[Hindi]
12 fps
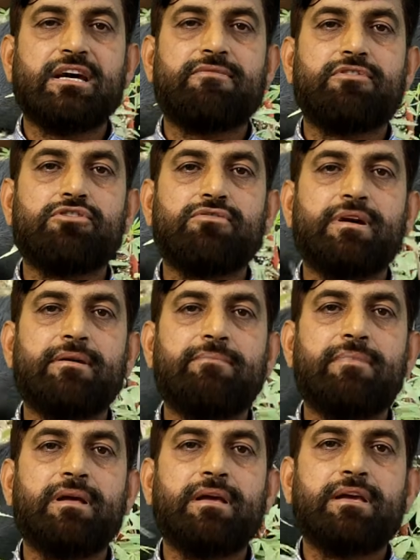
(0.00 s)
जानवर जो है
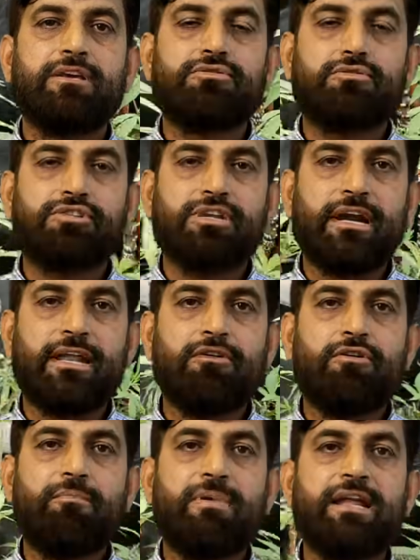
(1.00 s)
इसको चाटें
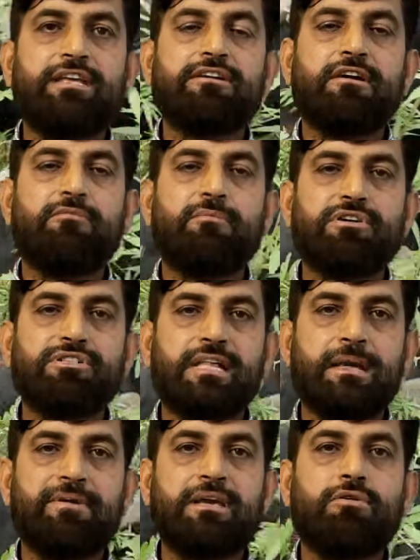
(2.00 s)
और पानी जो है वो बहुत
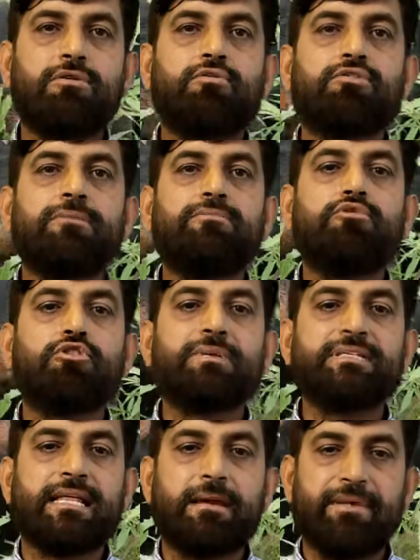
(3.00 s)
ज़्यादा पिए और उनकी भूख भी
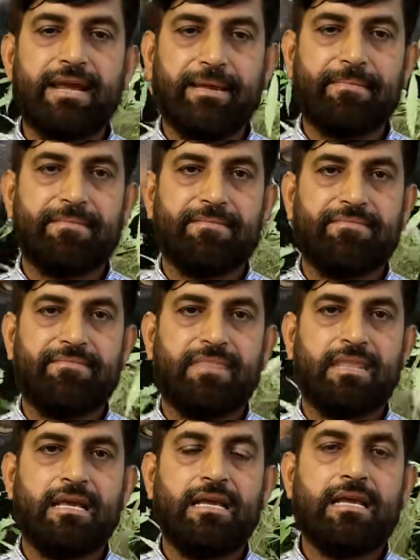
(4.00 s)
ज़्यादा बढ़े
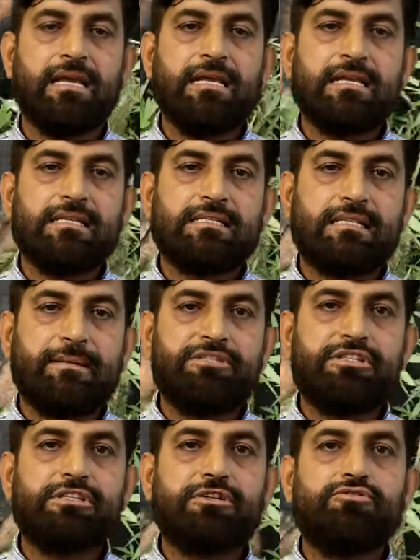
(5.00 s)
सब
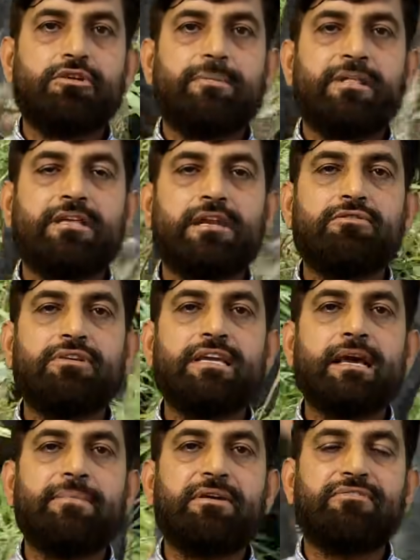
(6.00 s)
चीज़ें जो आपने दली हुई
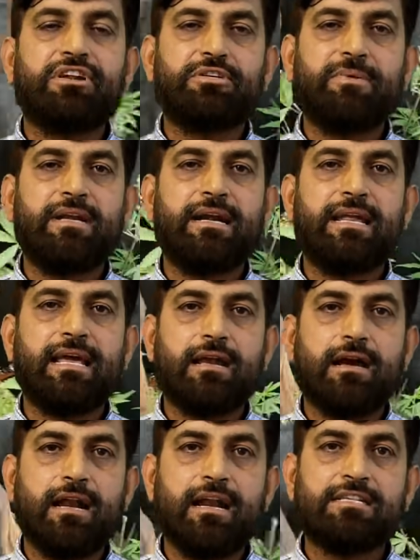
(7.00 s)
है अपने फर्श पे इनका ढेर
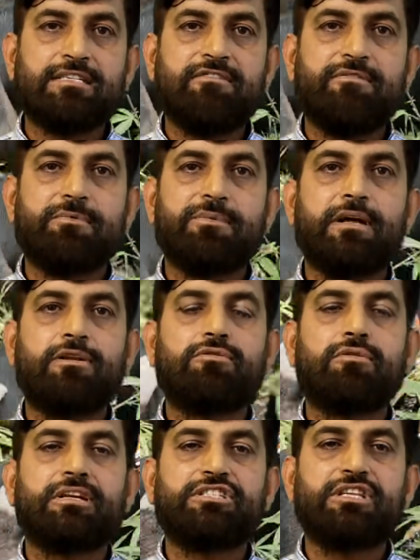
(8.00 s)
लगा लेना साफ फर्श पर
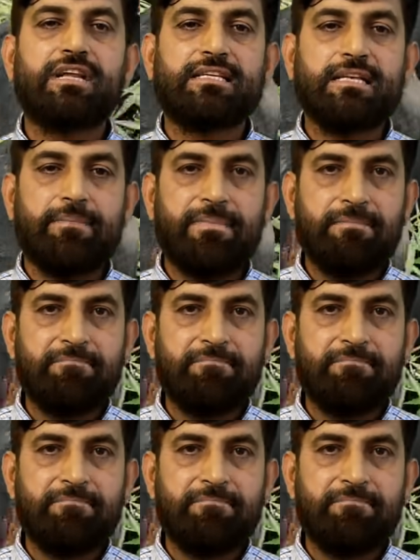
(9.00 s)
इनको अच्छी तरह से आपने